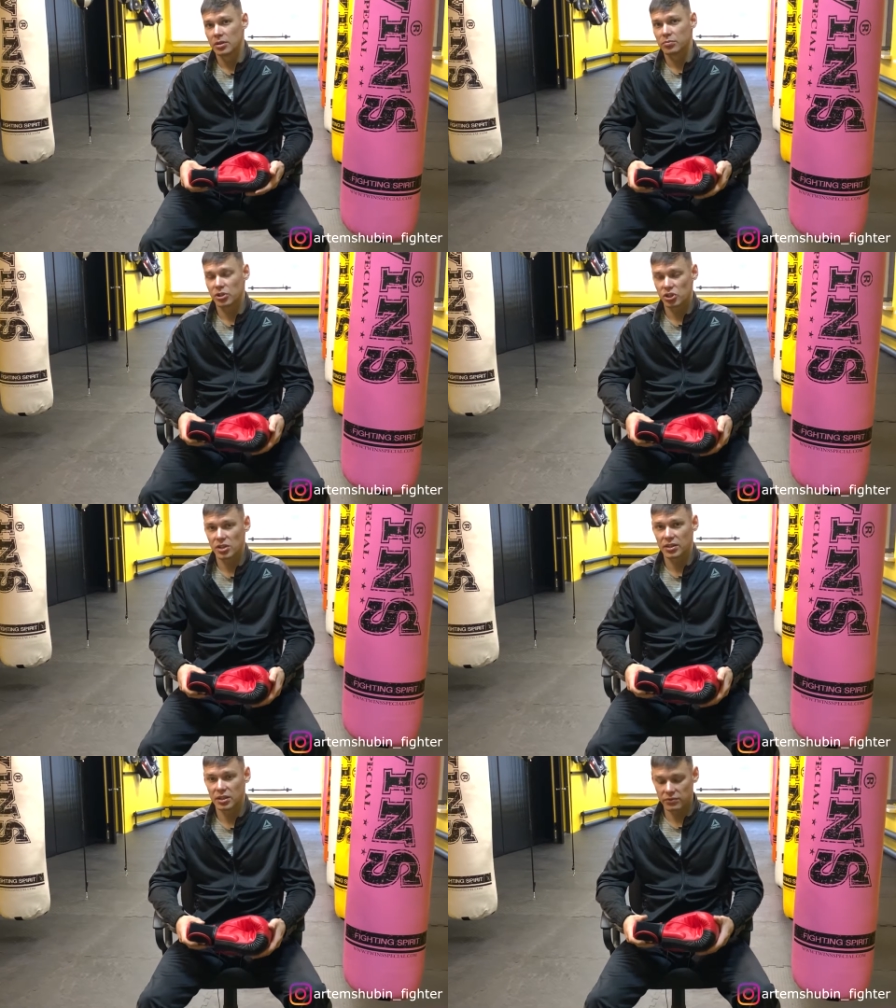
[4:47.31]

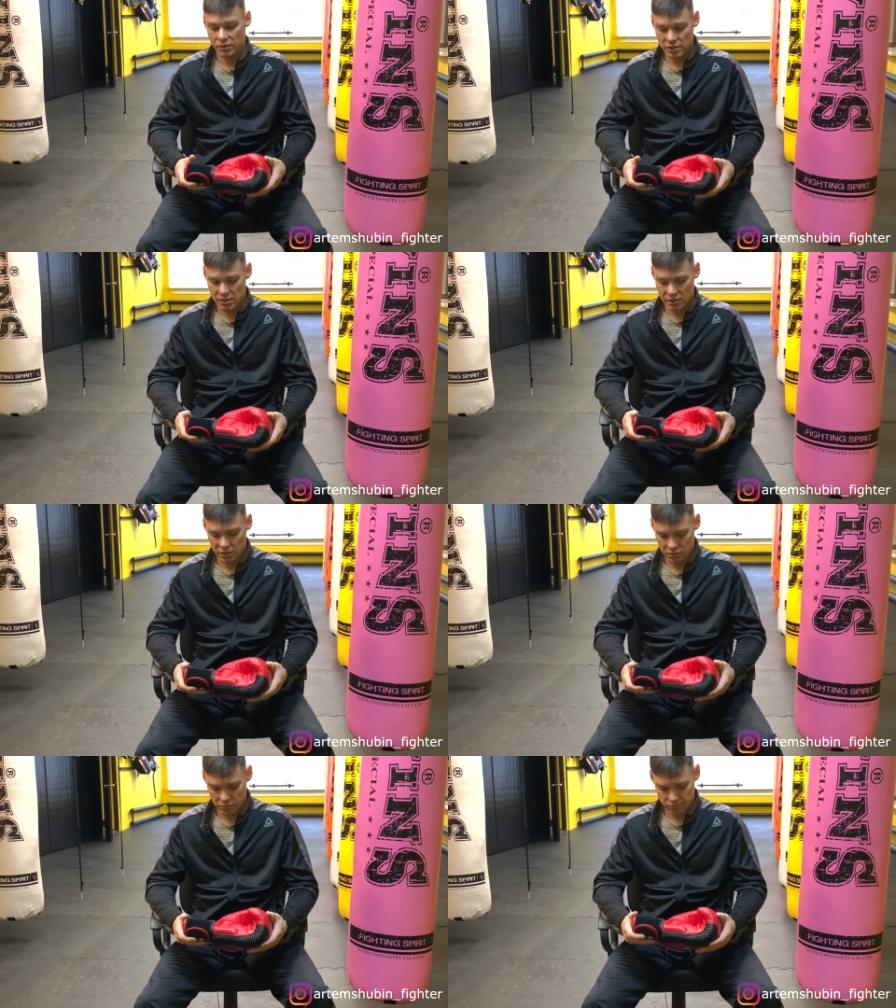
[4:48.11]
Перчатка Twins
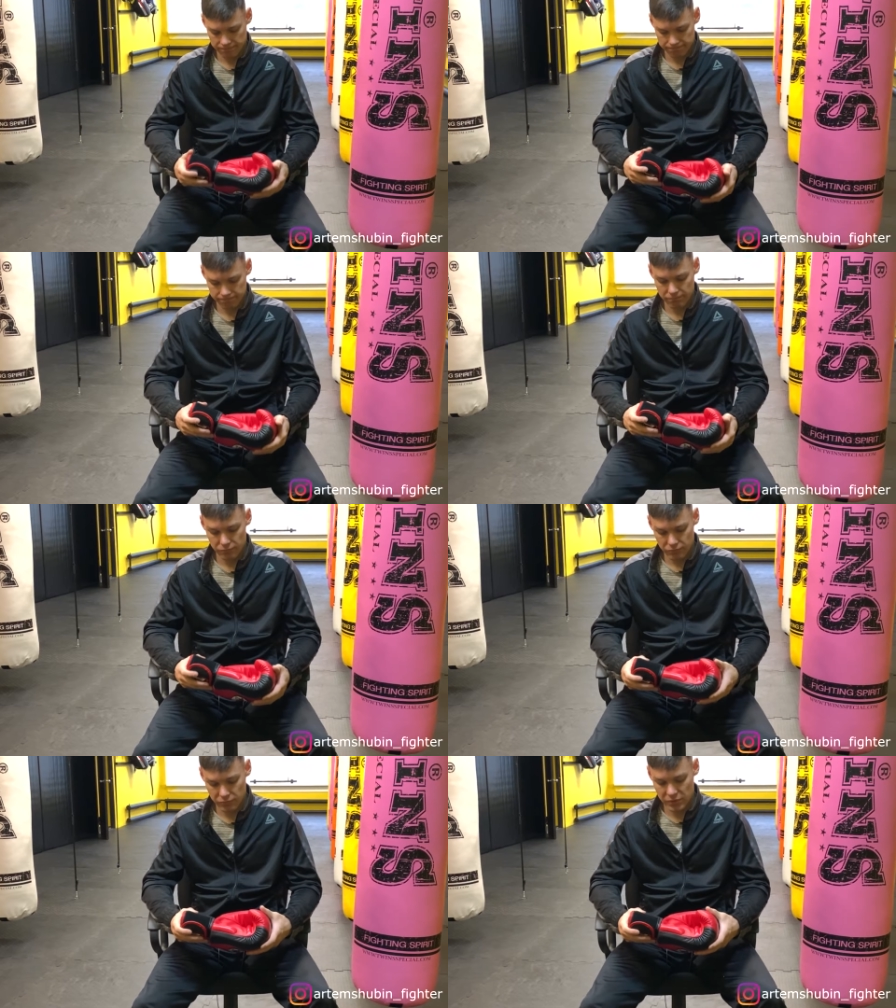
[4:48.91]

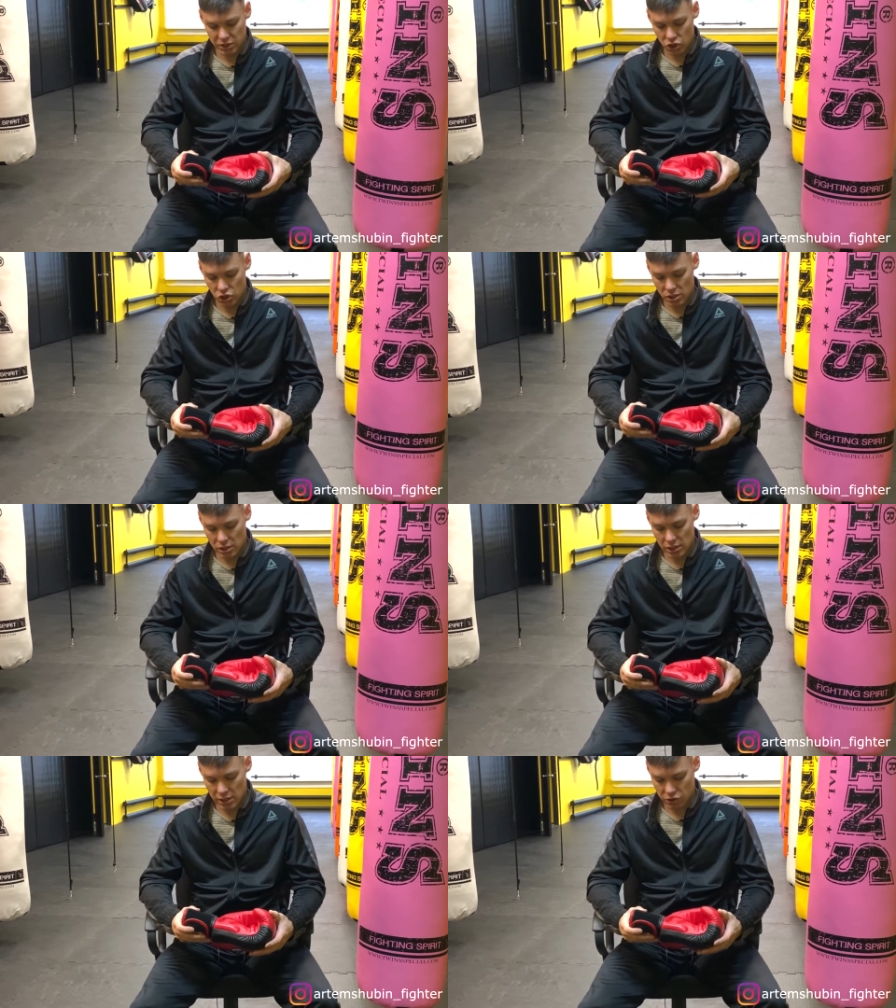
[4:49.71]

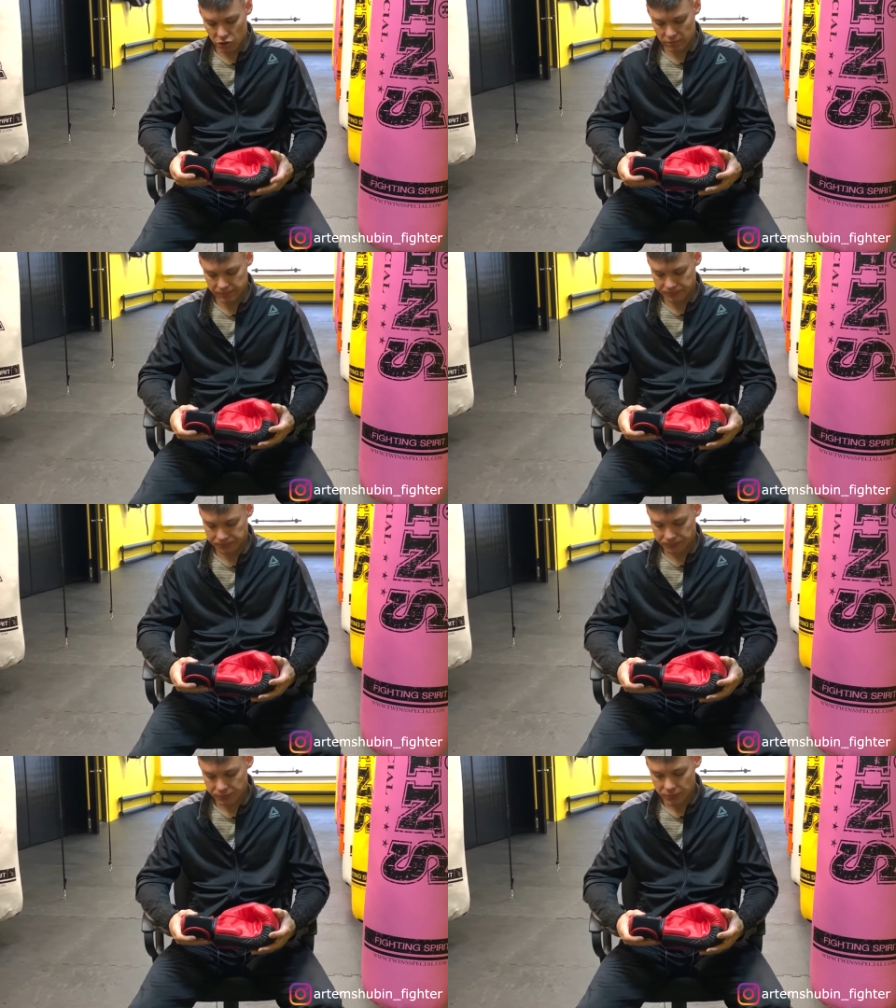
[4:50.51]
значительно легче.
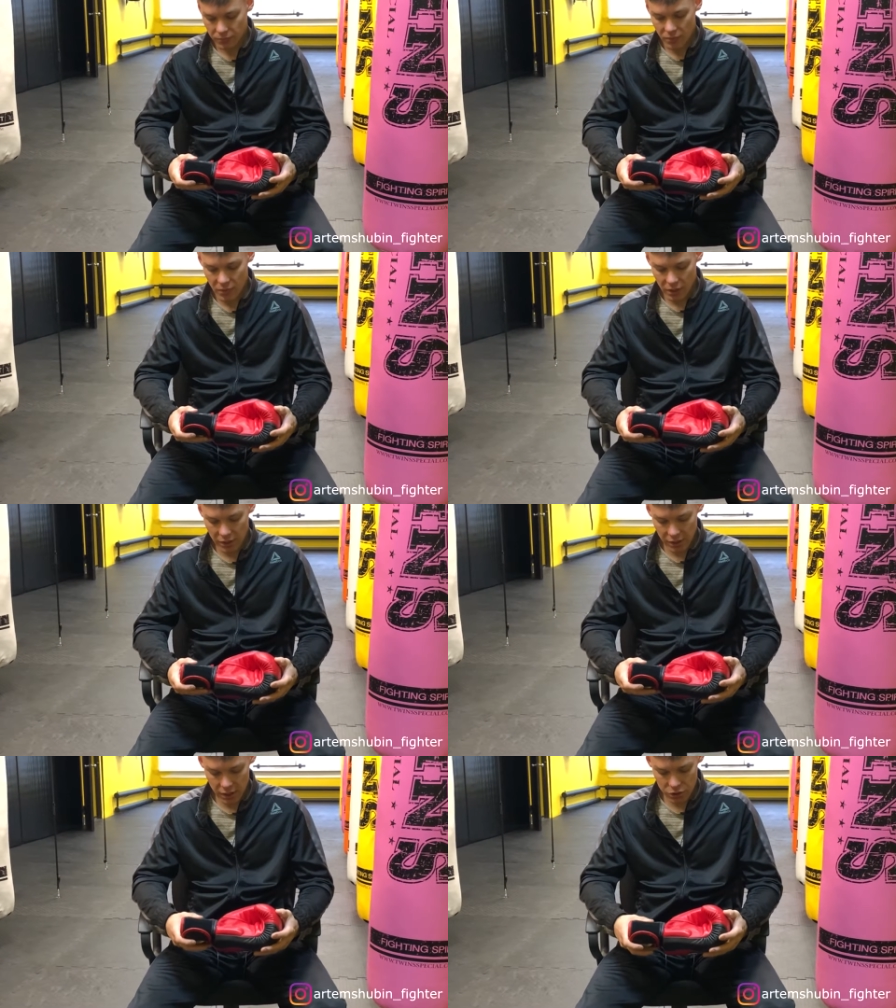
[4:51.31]

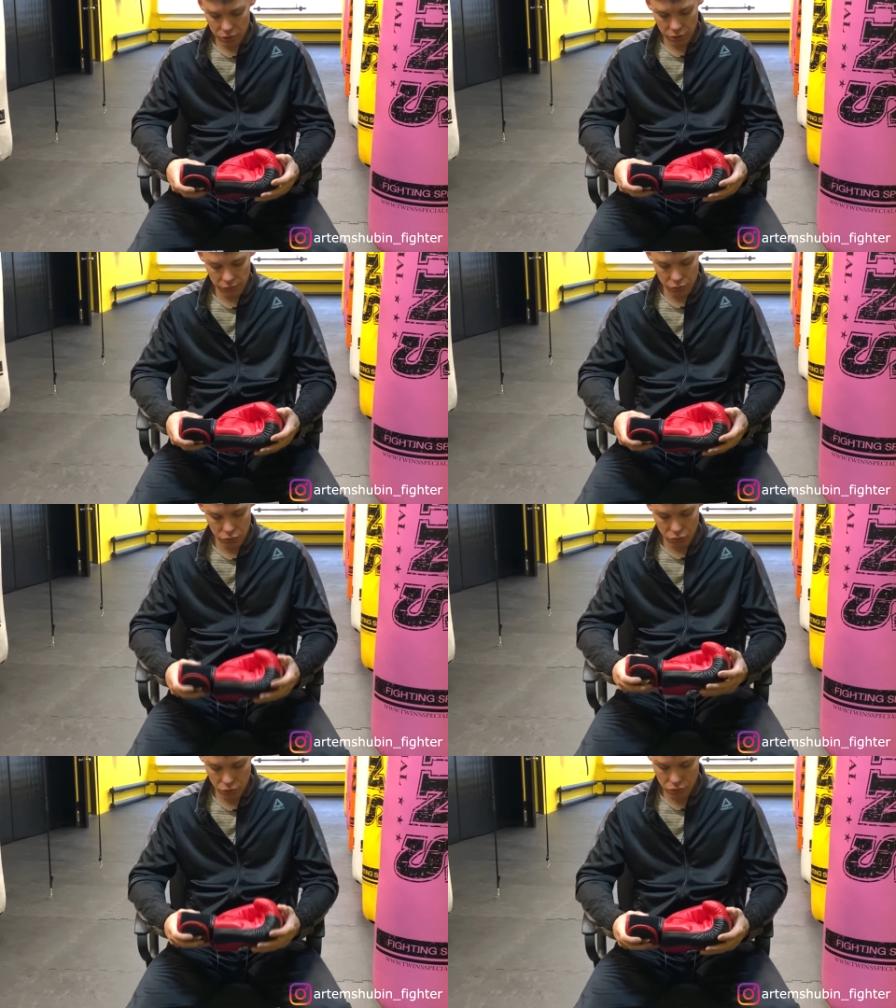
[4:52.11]
Итак, что я вижу?
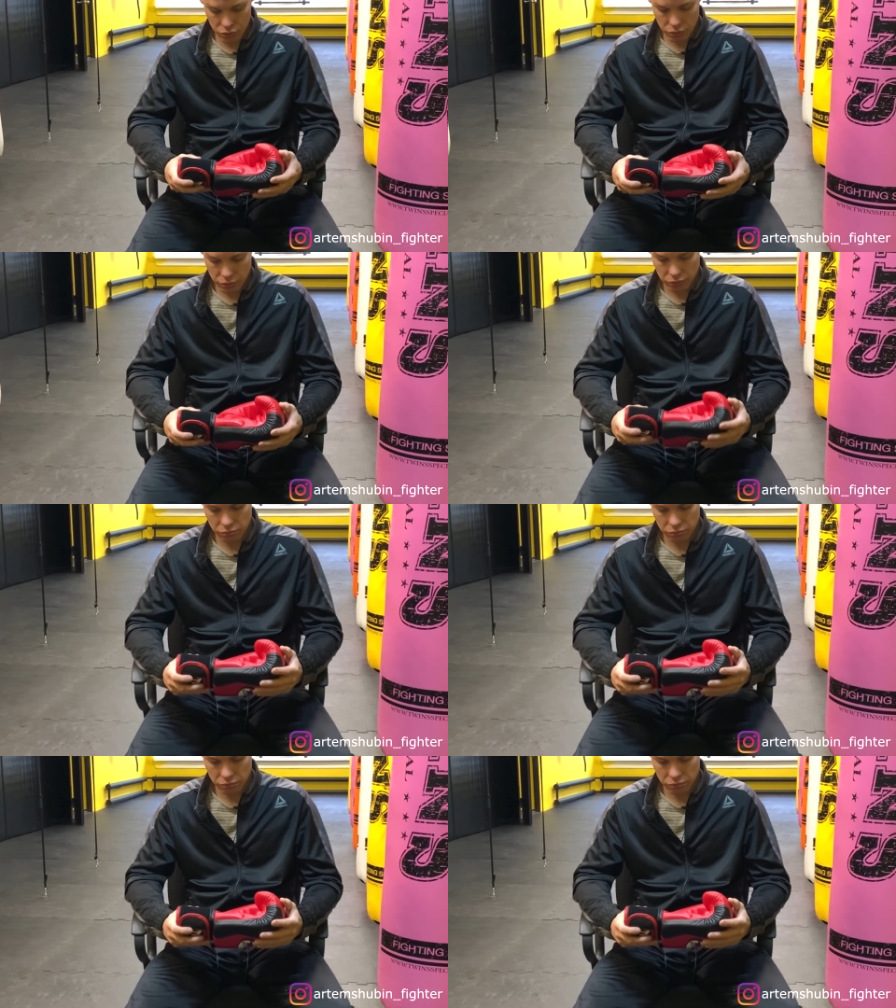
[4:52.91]
Кожу.